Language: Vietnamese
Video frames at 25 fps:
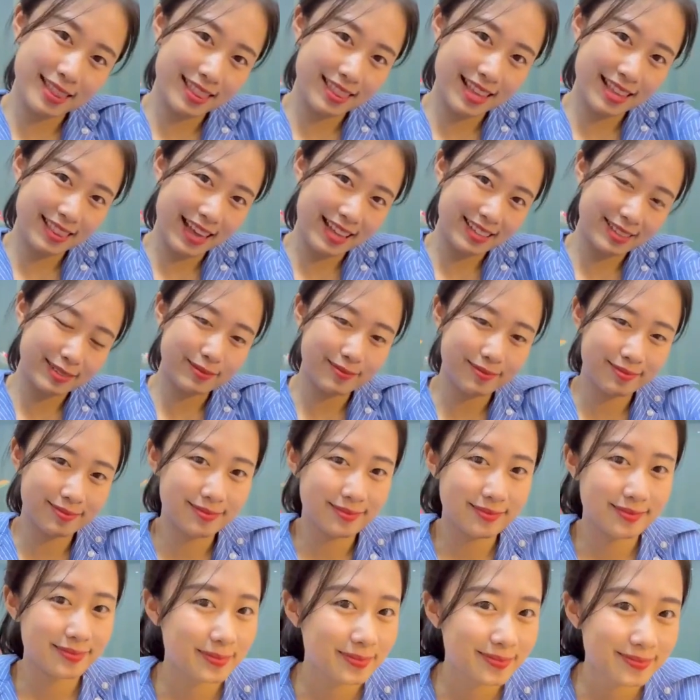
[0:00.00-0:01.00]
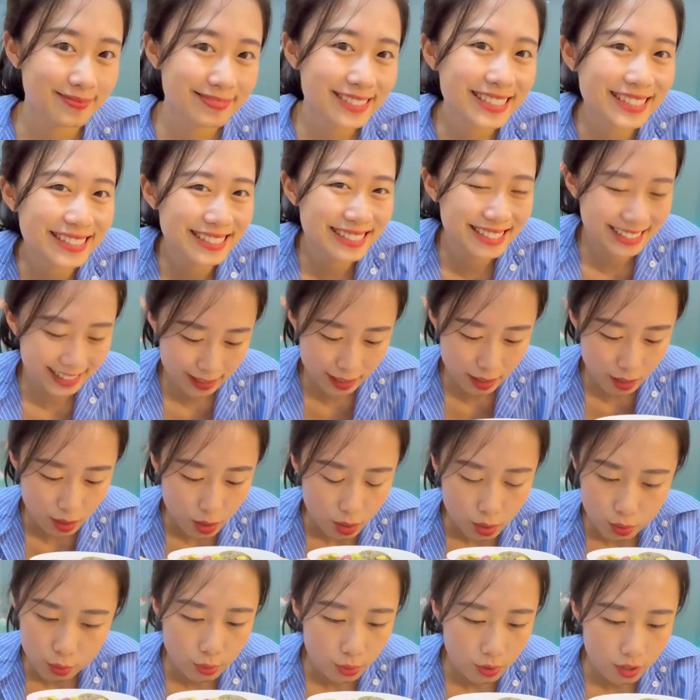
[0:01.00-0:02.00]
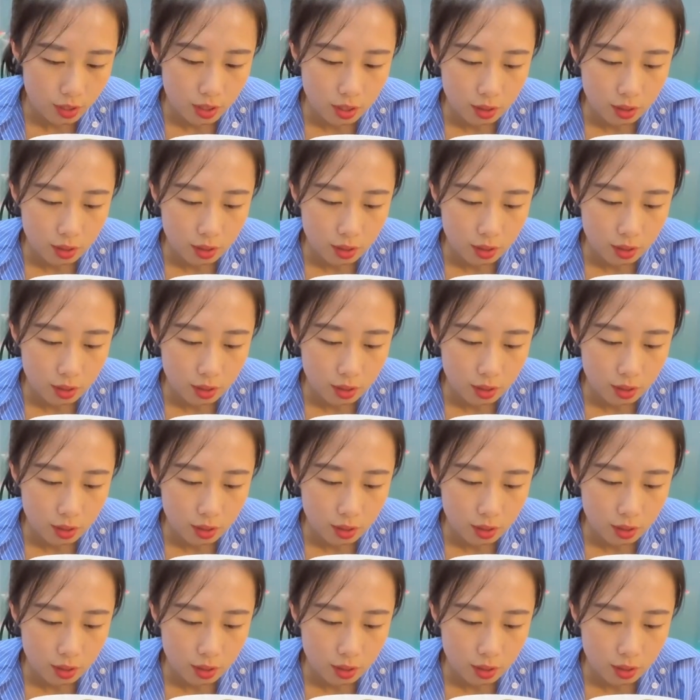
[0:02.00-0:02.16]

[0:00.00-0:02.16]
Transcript: nay chúng ta sẽ đi siêu thị và nấu một món